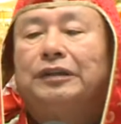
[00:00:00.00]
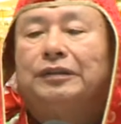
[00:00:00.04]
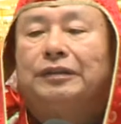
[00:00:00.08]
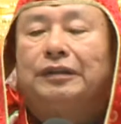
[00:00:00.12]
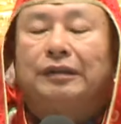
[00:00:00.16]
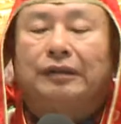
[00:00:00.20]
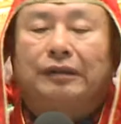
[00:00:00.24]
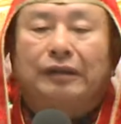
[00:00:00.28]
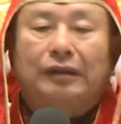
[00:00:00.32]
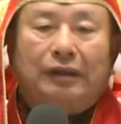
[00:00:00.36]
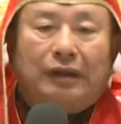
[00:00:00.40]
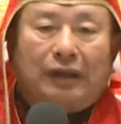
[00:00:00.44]

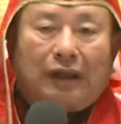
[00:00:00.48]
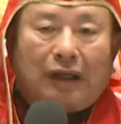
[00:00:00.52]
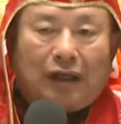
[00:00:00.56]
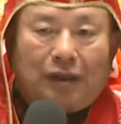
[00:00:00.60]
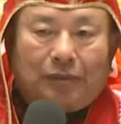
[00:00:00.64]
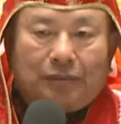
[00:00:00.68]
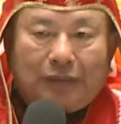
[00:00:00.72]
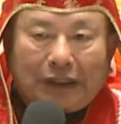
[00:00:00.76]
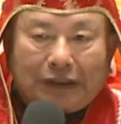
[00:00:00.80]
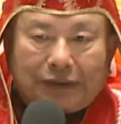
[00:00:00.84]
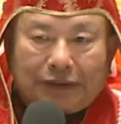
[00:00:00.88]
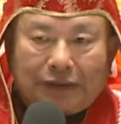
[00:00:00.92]
成嘎拉
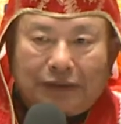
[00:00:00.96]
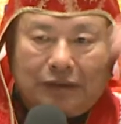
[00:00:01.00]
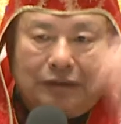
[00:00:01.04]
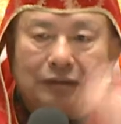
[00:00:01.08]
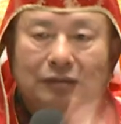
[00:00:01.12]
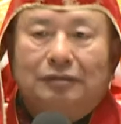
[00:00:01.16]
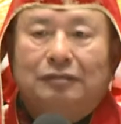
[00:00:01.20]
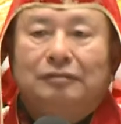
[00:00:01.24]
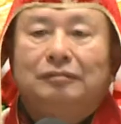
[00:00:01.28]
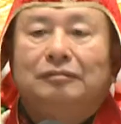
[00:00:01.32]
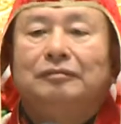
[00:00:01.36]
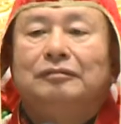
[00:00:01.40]
巴底，
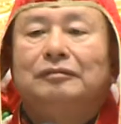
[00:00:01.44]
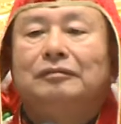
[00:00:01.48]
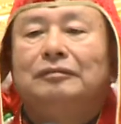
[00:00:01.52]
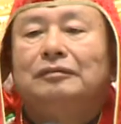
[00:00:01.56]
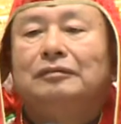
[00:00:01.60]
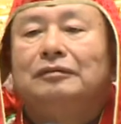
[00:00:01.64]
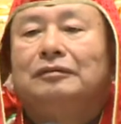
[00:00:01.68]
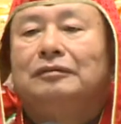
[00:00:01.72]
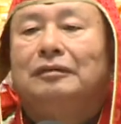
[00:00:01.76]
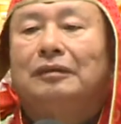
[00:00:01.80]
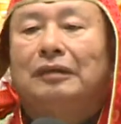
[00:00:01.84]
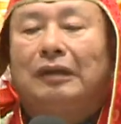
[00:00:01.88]

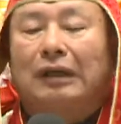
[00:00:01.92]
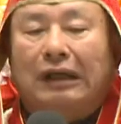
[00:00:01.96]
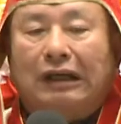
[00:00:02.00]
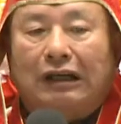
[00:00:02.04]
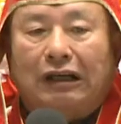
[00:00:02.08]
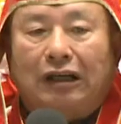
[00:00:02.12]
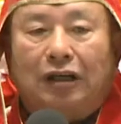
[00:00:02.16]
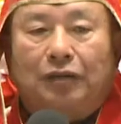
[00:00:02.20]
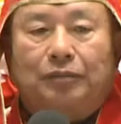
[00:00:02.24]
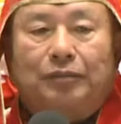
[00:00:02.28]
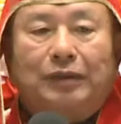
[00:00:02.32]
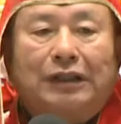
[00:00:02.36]

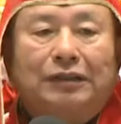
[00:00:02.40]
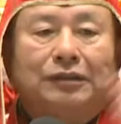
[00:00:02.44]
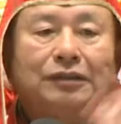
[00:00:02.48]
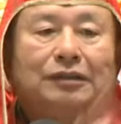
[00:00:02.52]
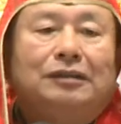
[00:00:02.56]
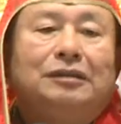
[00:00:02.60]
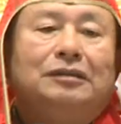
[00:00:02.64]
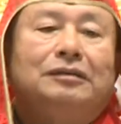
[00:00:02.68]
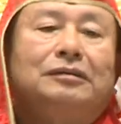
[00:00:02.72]
嘎拉巴底，